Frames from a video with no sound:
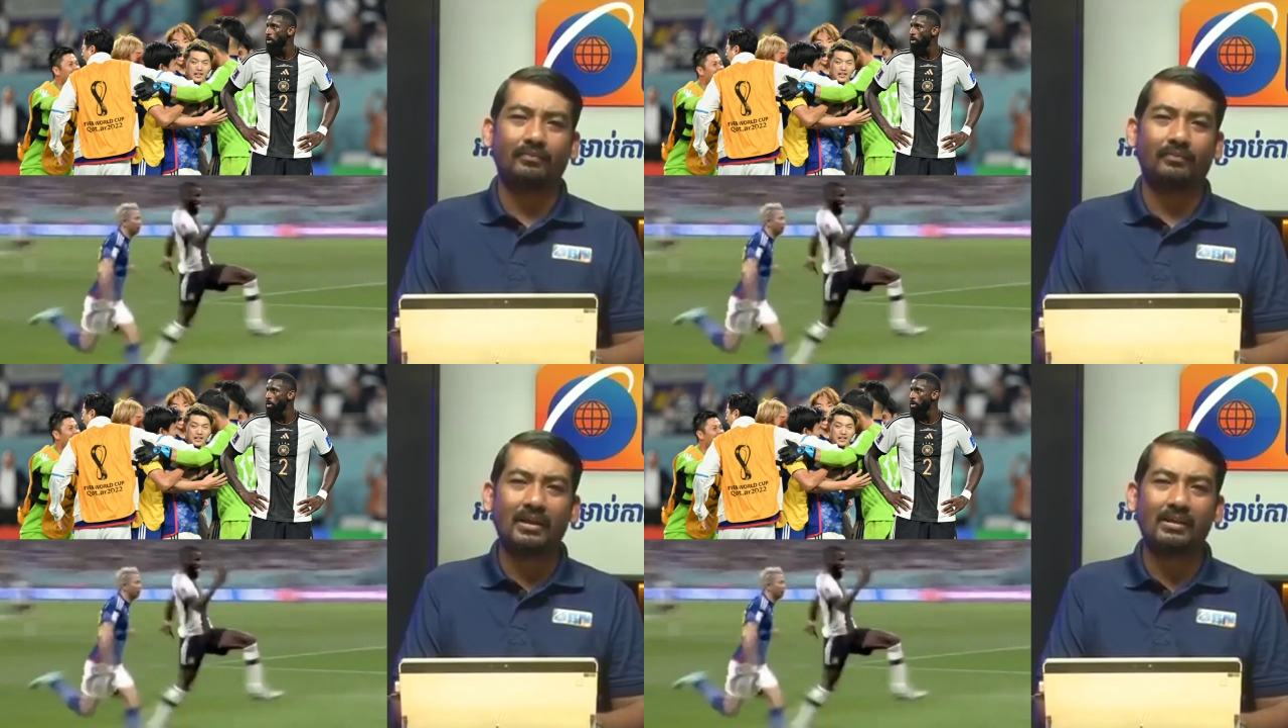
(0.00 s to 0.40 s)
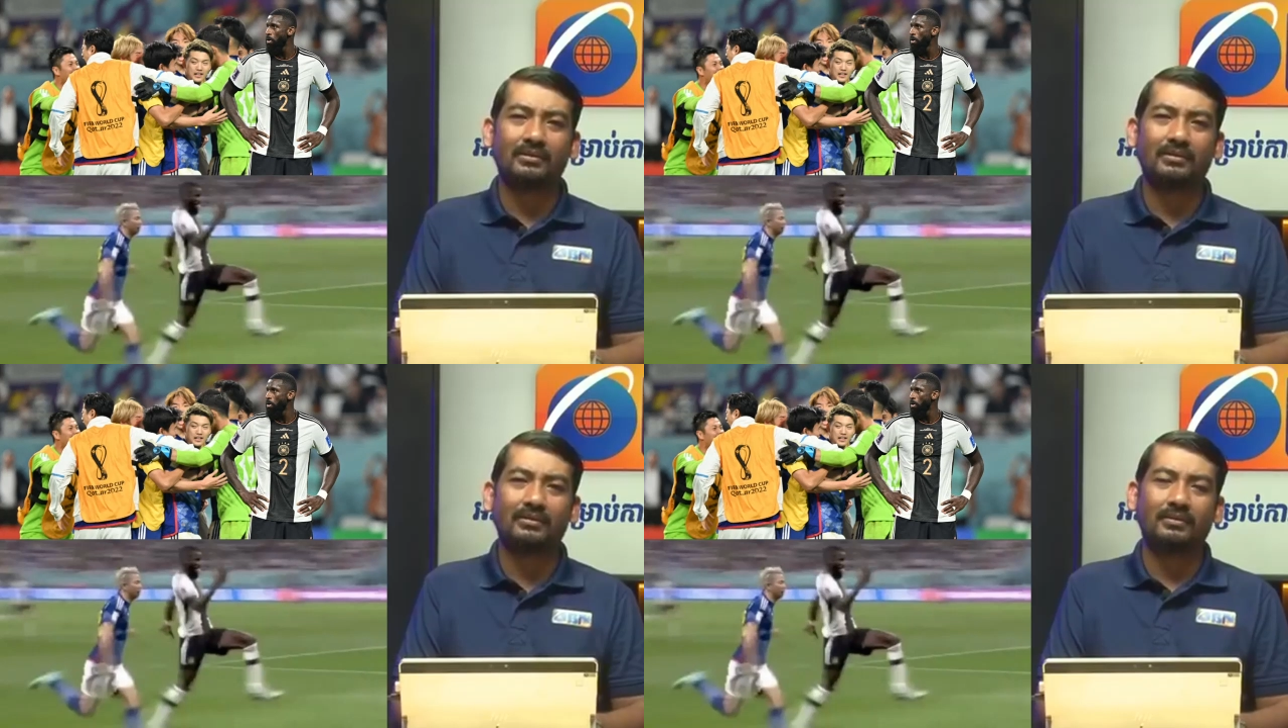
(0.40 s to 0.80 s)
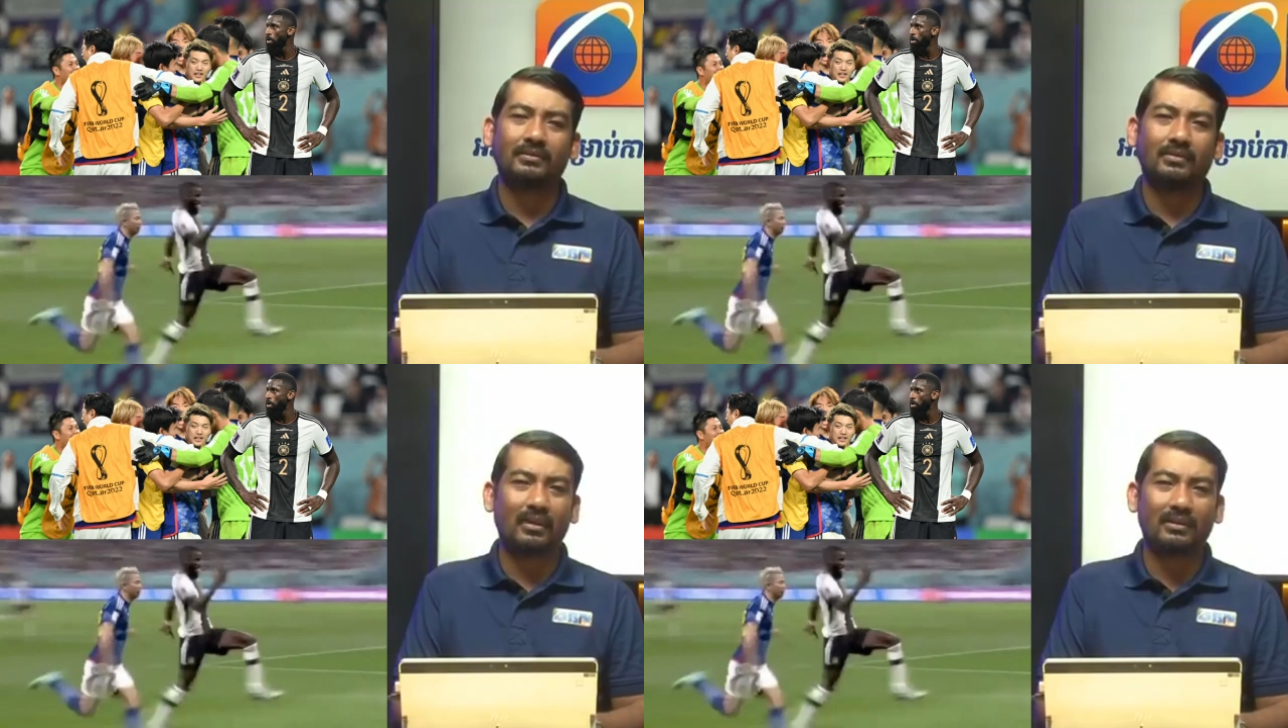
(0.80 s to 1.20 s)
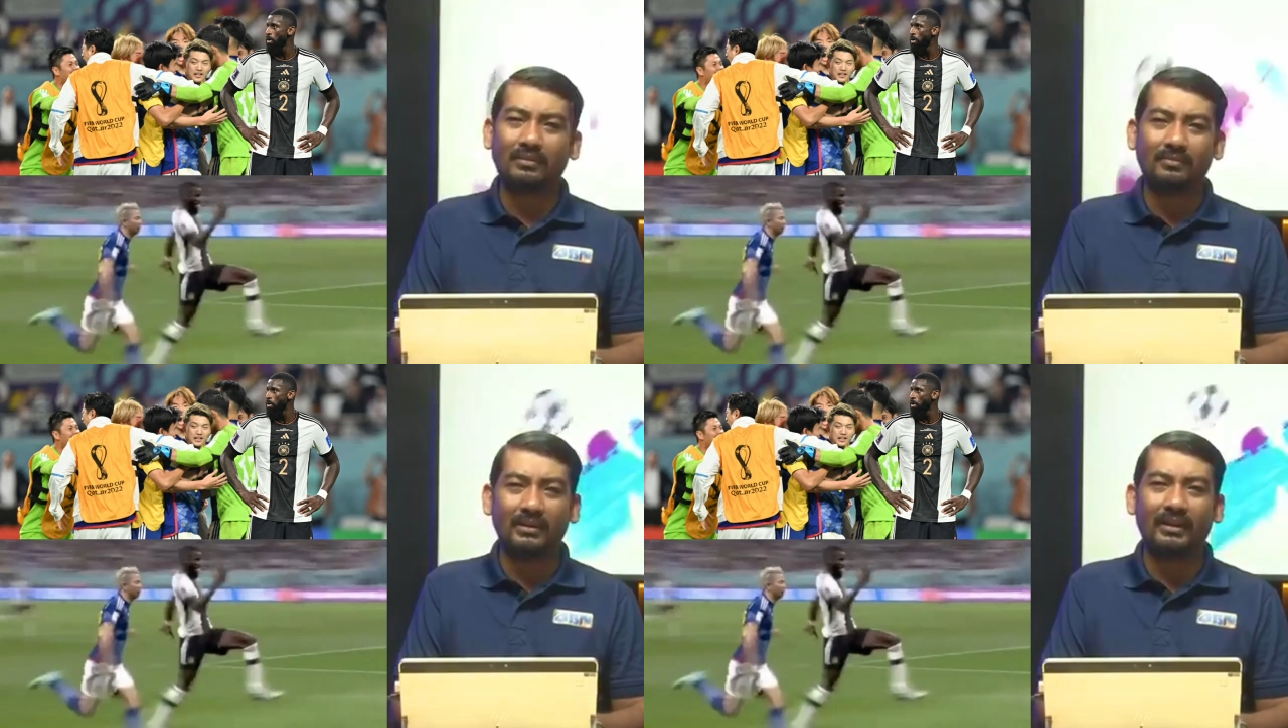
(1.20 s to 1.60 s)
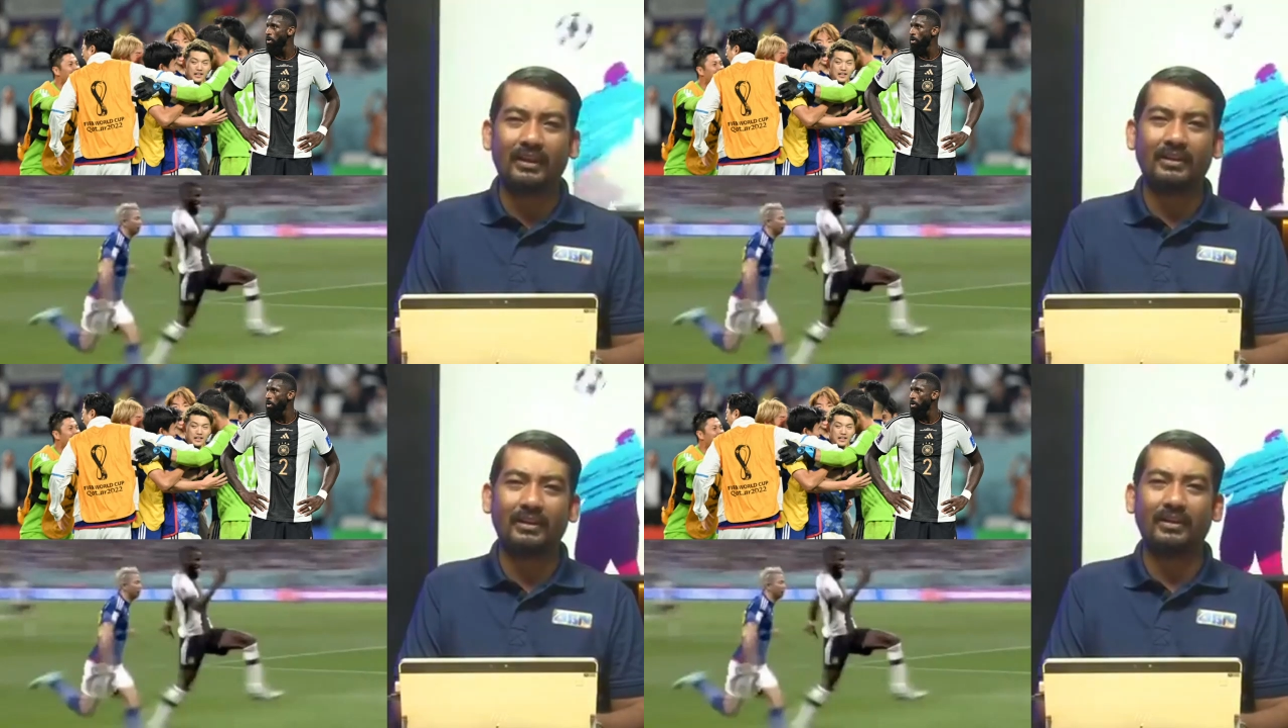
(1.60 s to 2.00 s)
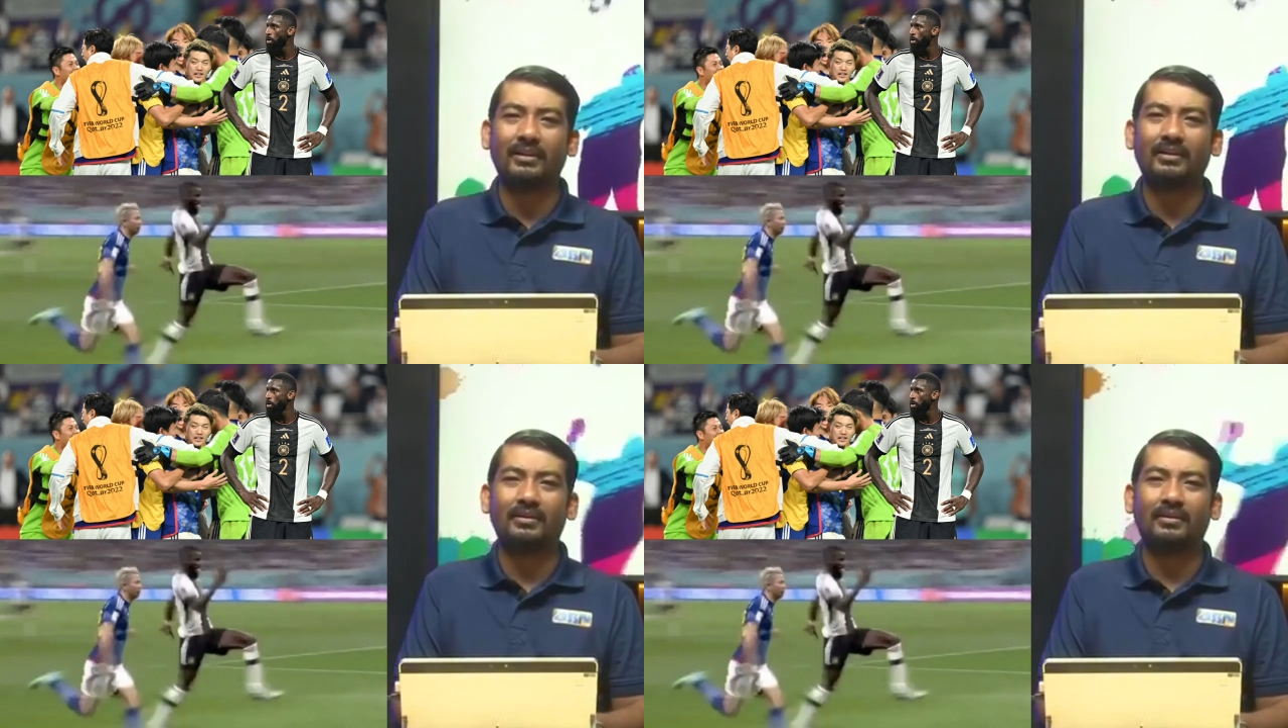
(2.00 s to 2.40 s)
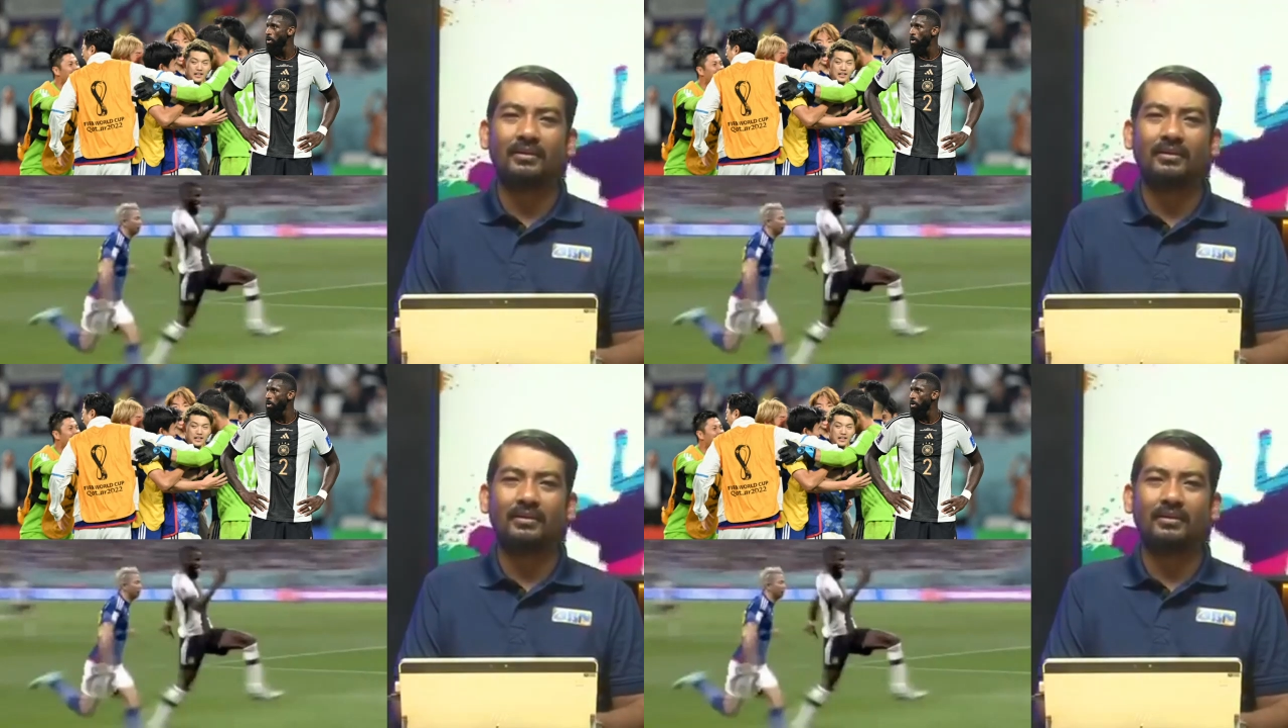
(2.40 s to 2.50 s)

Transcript: ba có thử mơ nghi kê thế